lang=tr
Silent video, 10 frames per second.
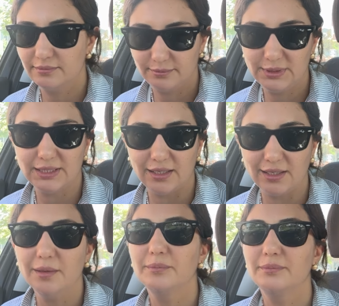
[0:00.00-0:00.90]
Bir
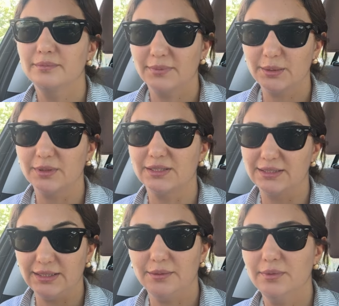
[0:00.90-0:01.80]
saniye. Bana
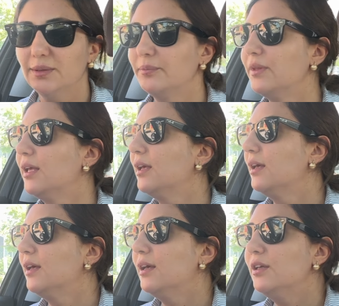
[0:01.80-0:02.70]
bırakın gibi.
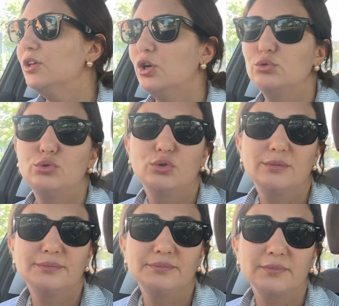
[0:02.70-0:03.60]
Ya diyor
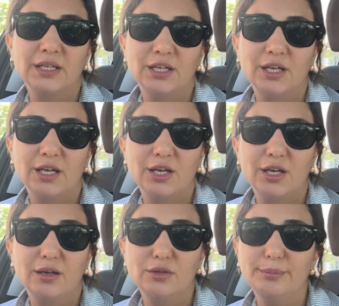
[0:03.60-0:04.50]
e,
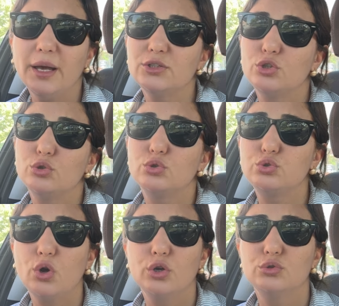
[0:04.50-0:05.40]
ben de diyor
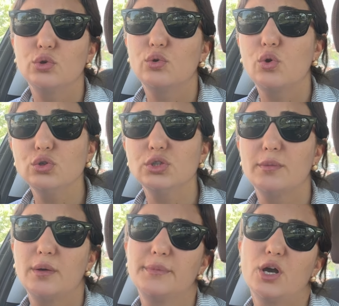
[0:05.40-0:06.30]
şu an diyor
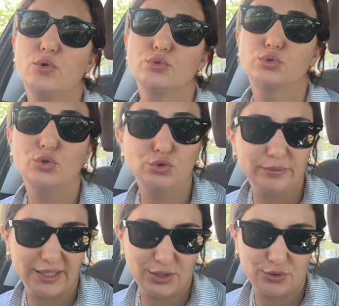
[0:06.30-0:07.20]
kocaman bir havuzda
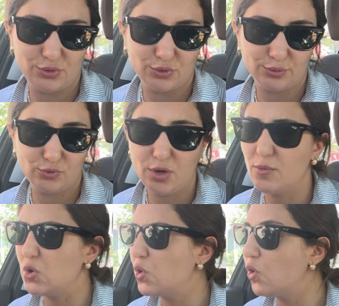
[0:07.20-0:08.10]
yüzmek istiyorum diyor
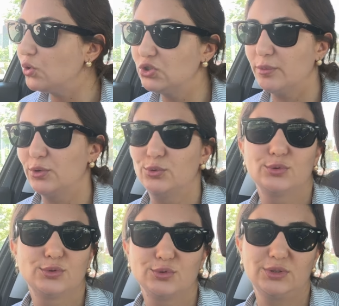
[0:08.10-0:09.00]
ama kocaman
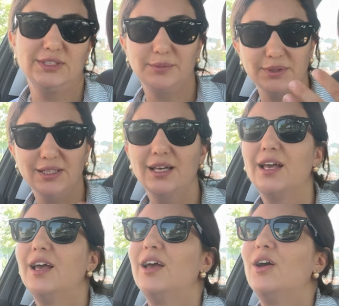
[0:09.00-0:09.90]
olsun gibi.
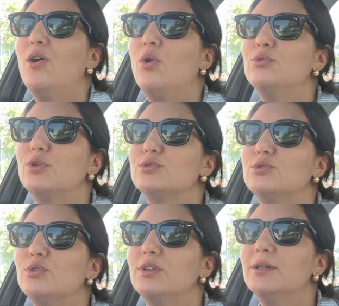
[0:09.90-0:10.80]
Ondan
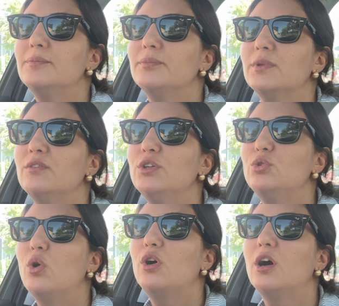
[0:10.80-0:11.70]
sonra ve
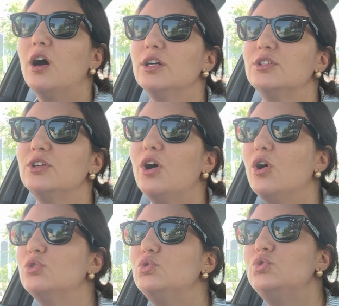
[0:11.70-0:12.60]
diyor
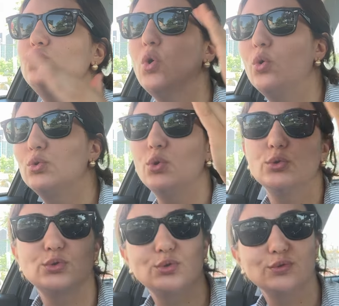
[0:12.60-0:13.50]
kaydıra çok
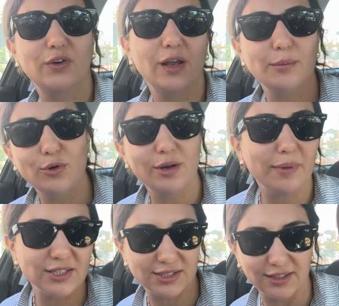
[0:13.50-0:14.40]
dönsün falan böyle
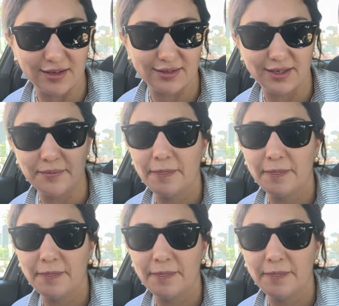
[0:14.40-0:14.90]
başladı anne.